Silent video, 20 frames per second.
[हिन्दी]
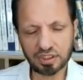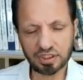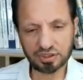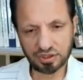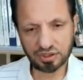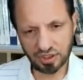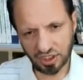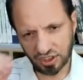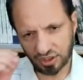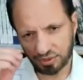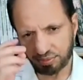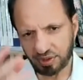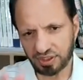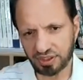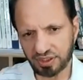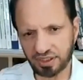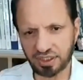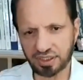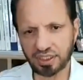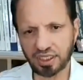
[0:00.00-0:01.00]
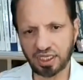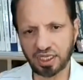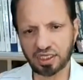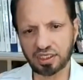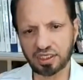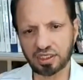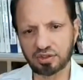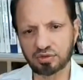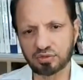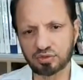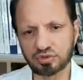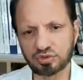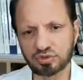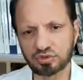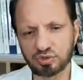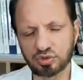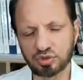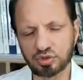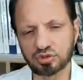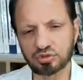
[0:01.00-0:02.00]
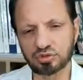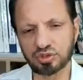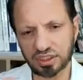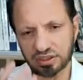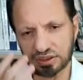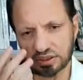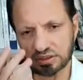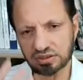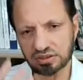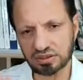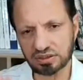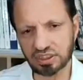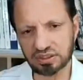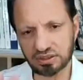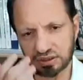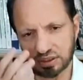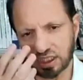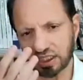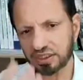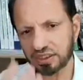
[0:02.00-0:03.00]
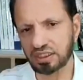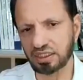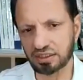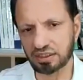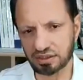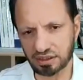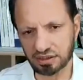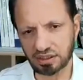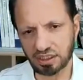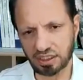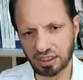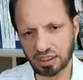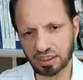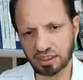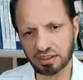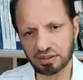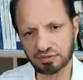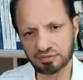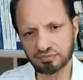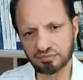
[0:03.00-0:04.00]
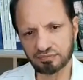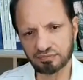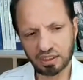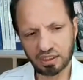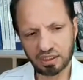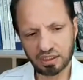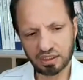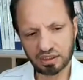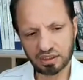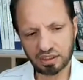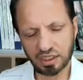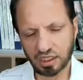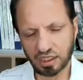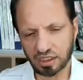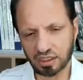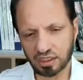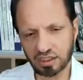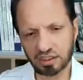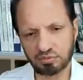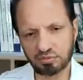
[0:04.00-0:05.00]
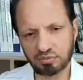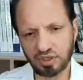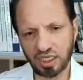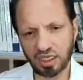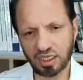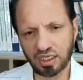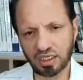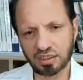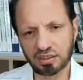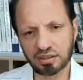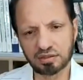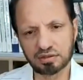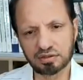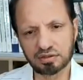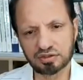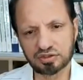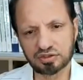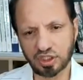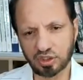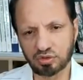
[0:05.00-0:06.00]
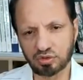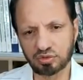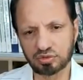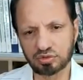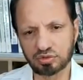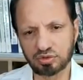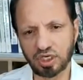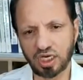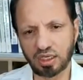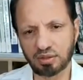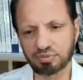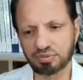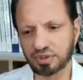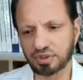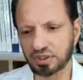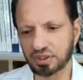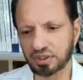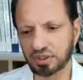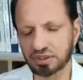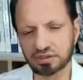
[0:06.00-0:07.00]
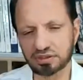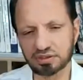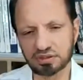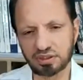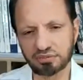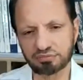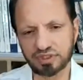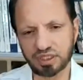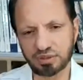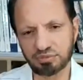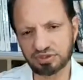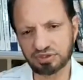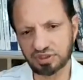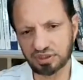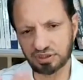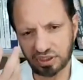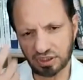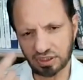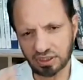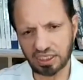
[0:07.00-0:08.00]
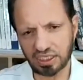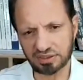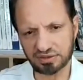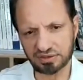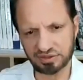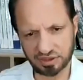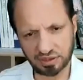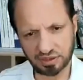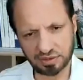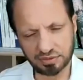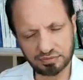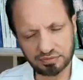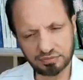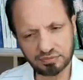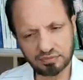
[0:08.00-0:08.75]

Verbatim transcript: इतना डिपेंडेंट है कि उसको यूनाइटेड स्टेट थ्रेट कर देता है कि अगर मैं चाहूं तो आप एक हफ्ता भी जिंदा ना रह सकें